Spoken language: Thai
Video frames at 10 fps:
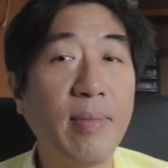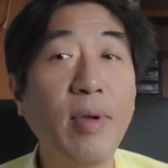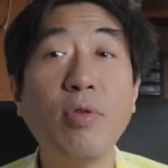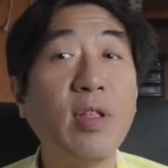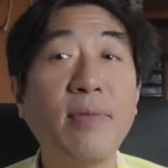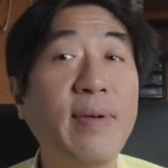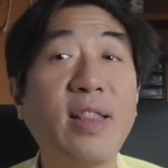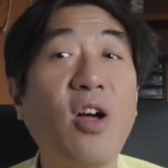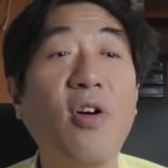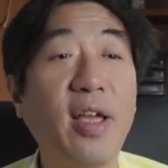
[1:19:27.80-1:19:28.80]
แต่ไม่รู้ว่าจะไป
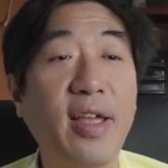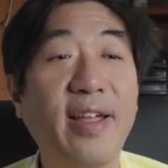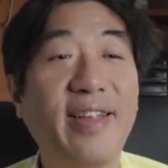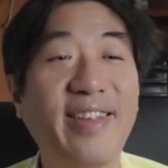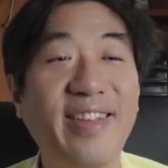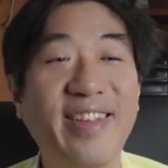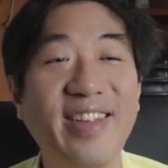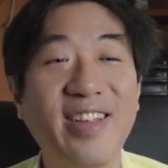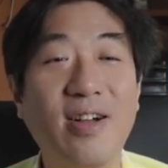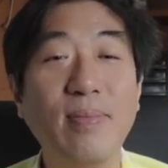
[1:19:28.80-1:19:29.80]
ต่อไงฮะ
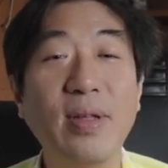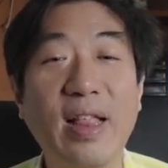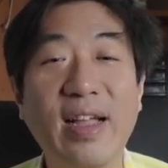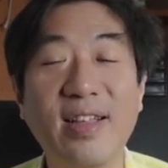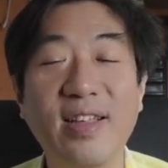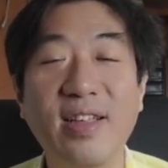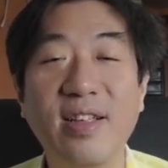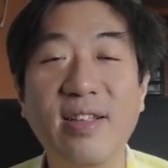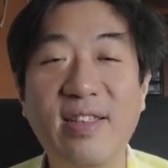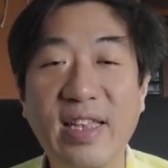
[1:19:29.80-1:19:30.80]
เขามึนแล้ว
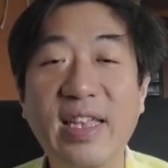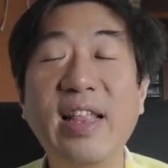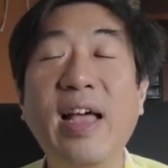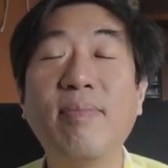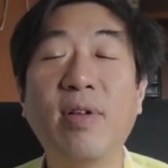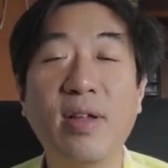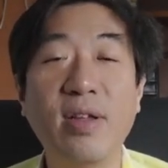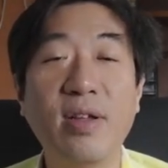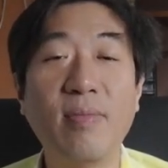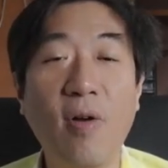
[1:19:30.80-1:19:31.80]
ชี้นำฮะ
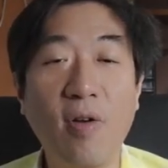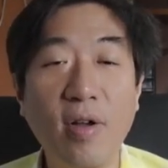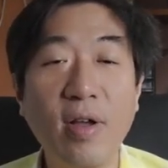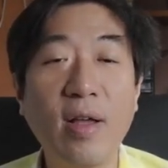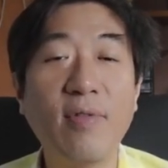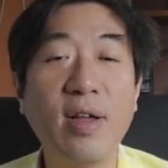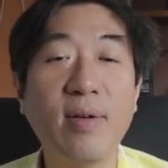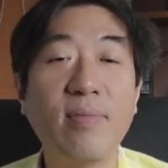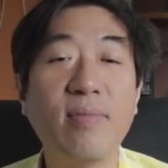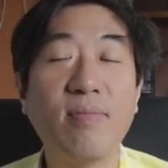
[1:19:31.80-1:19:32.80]
บอกเขาครับว่า
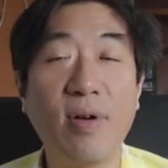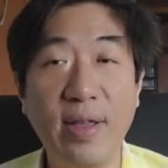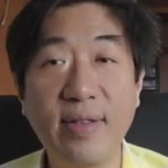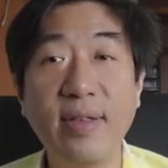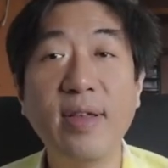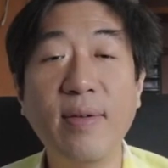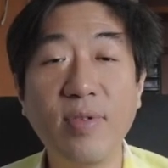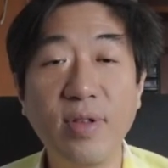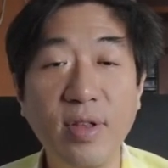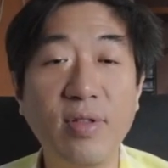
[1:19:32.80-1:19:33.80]
บอกให้ซื้อครับ
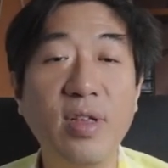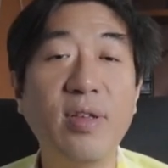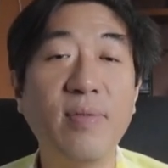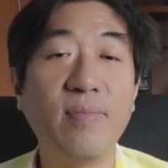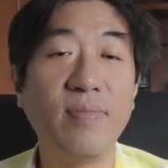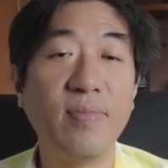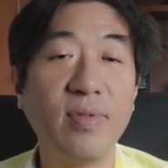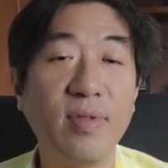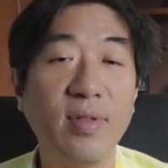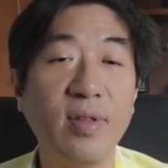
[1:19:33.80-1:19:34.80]
ซื้อเดี๋ยวนี้
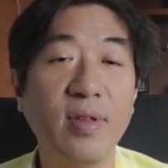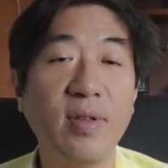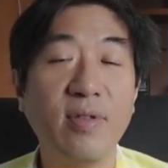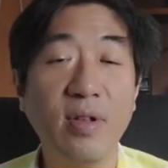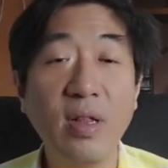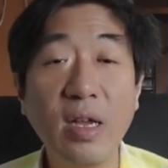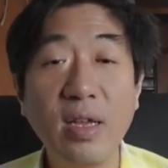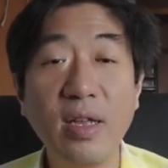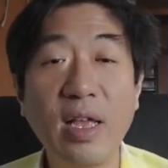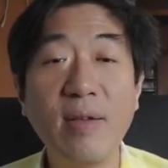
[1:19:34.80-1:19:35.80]
ซื้อเล
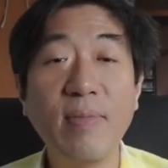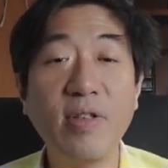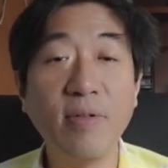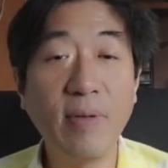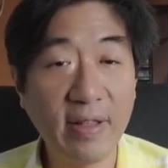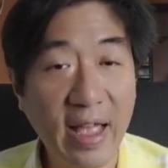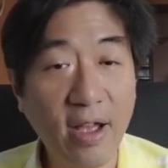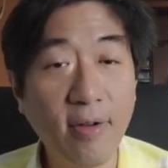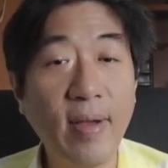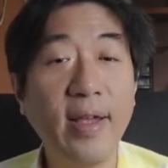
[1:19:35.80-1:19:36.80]
ยถ้ายังไม่ซื้อปรึกษา
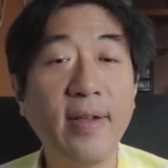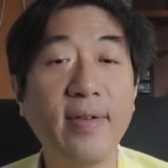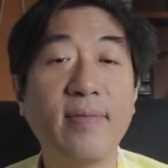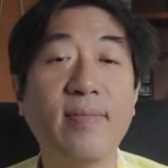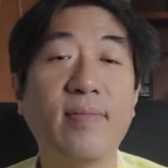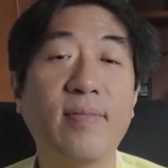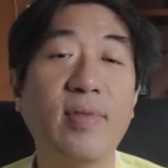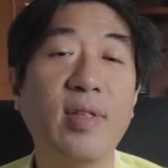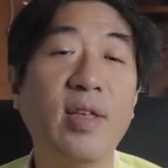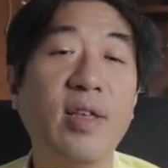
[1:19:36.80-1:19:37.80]
ก่อนไหมอืม
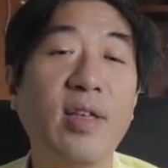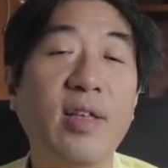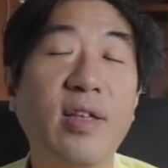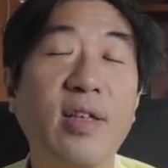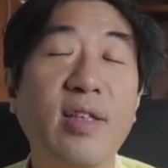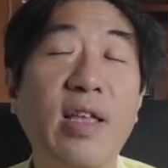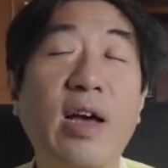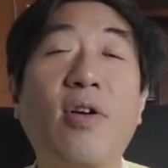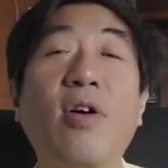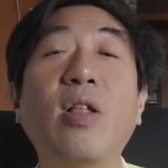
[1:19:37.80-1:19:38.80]
อ
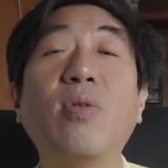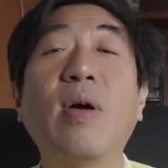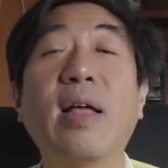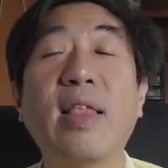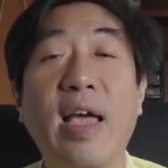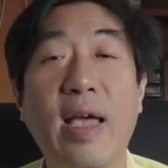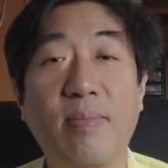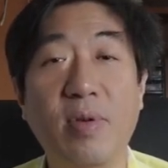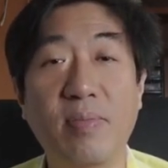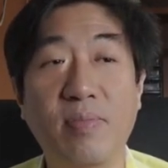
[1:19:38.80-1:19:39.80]
ย่ารอให้ลูกค้าถาม
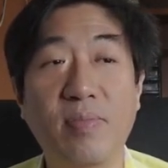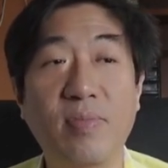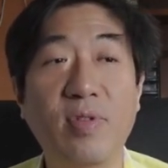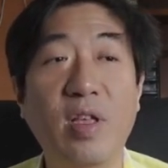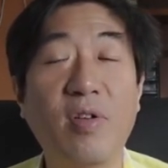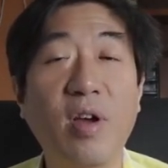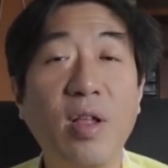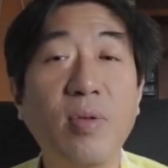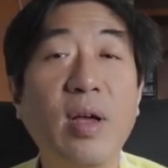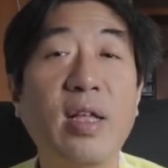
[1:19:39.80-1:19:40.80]
ครับอย่ารอ
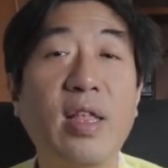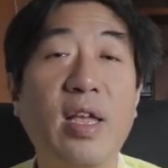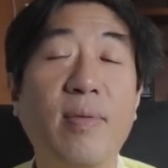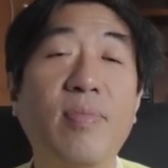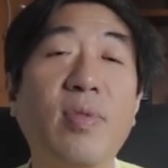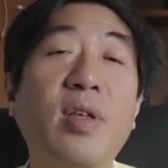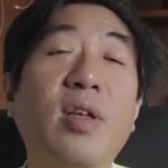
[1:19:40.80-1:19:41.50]
ให้ลูกค้าถาม